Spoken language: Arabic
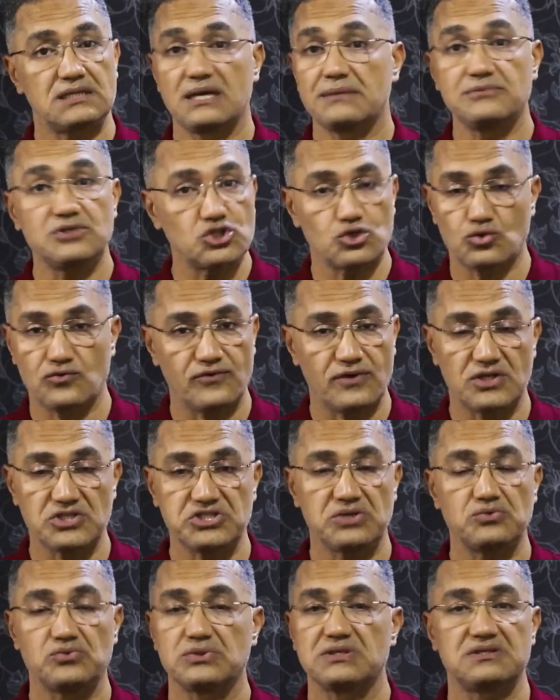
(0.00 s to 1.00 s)
ان ده مش
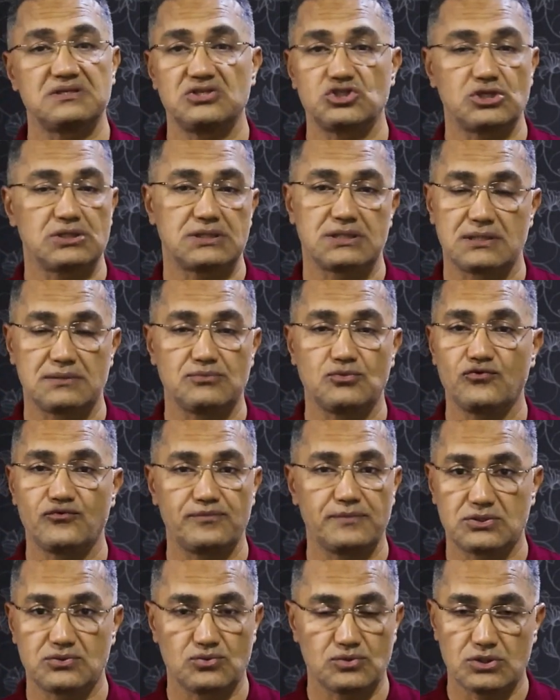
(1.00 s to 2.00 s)
كونفرجن وان دي جيتري
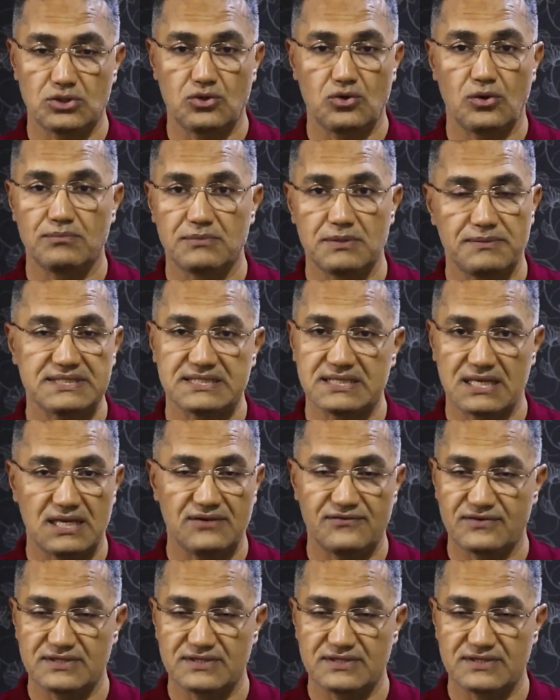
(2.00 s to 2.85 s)
موفمنت وان الام بس